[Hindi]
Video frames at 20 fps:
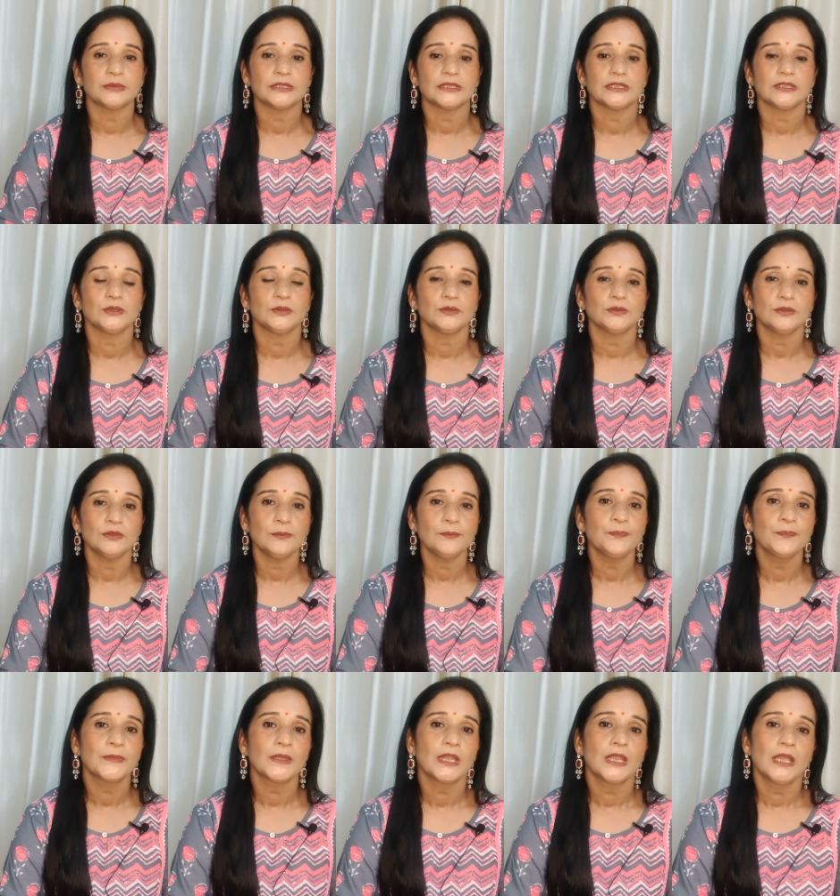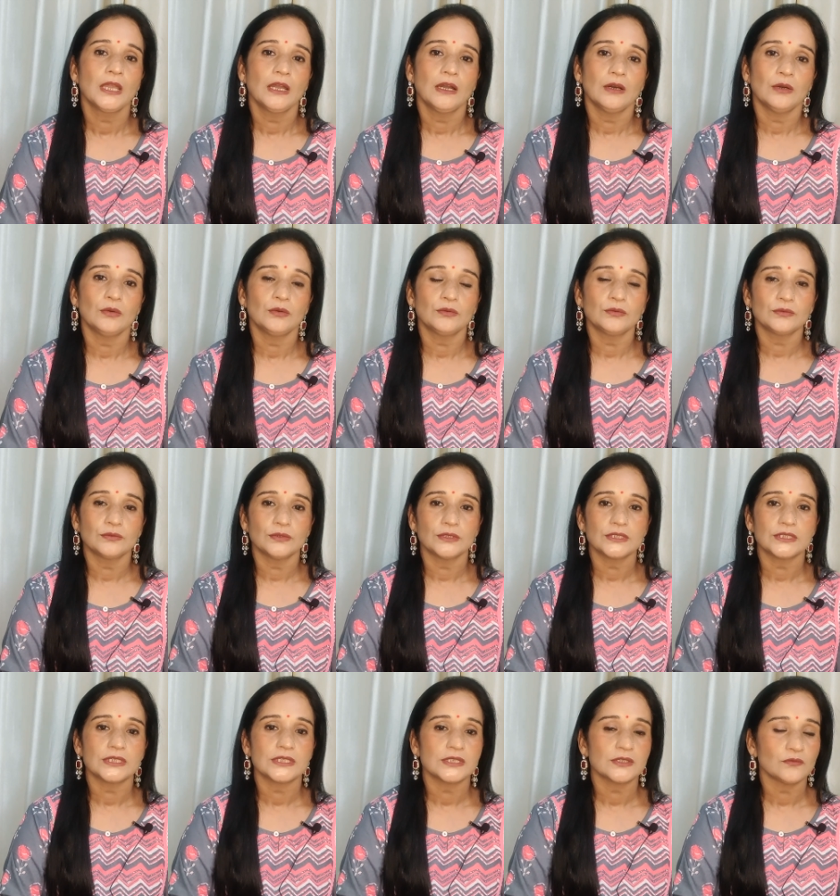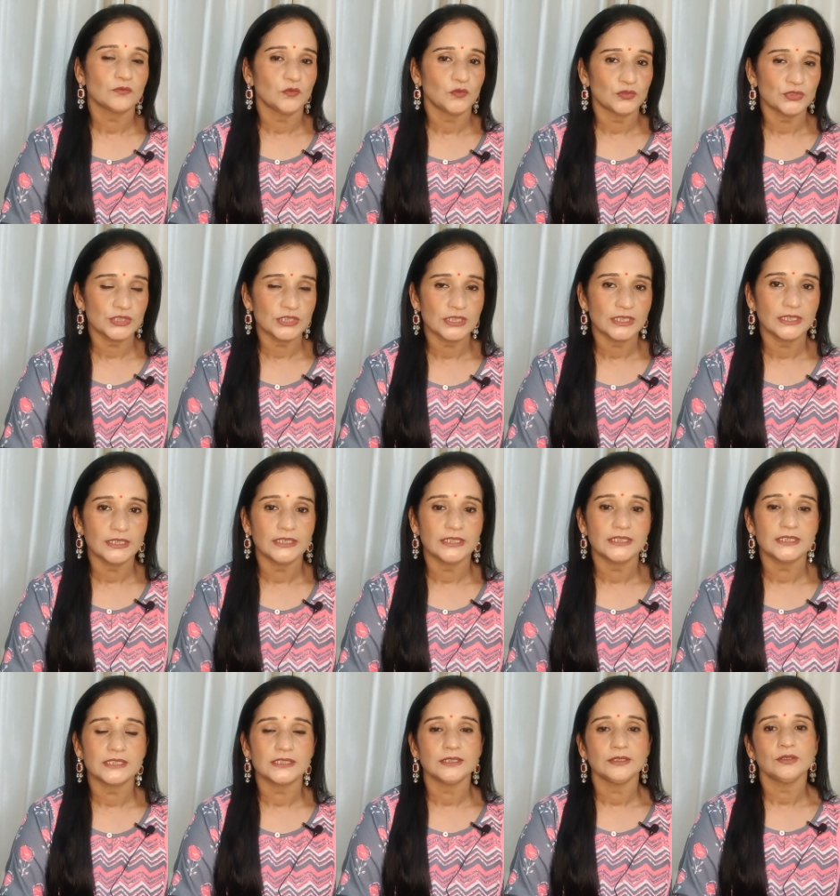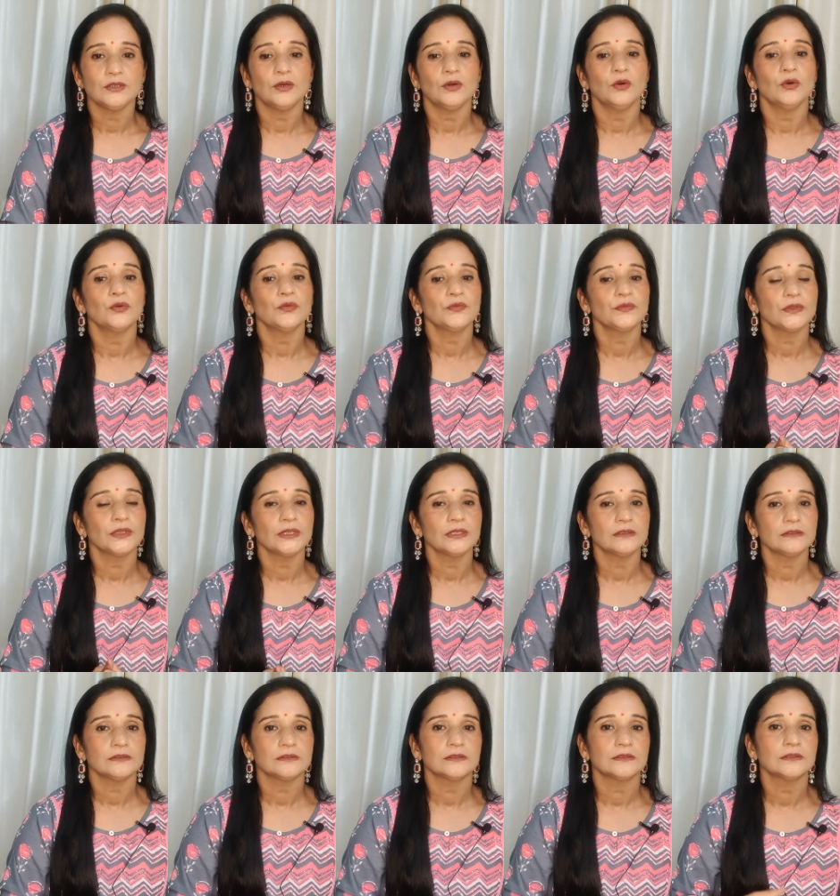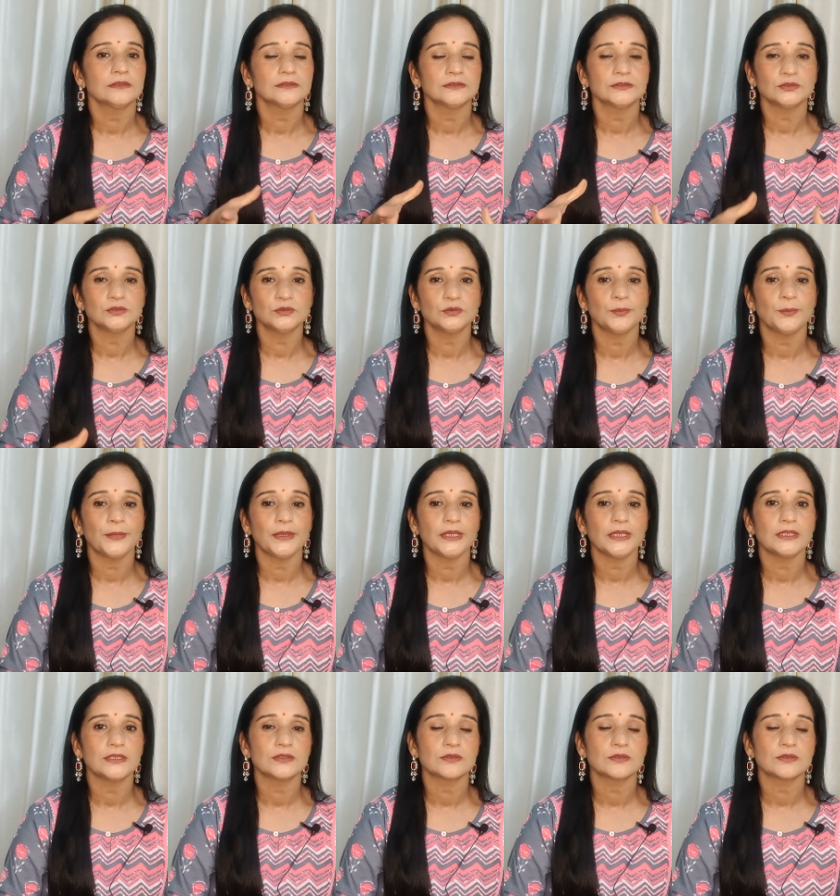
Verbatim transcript: पत्तियों को और उनको अच्छे से वॉश कर लीजिए और फिर धूप में नहीं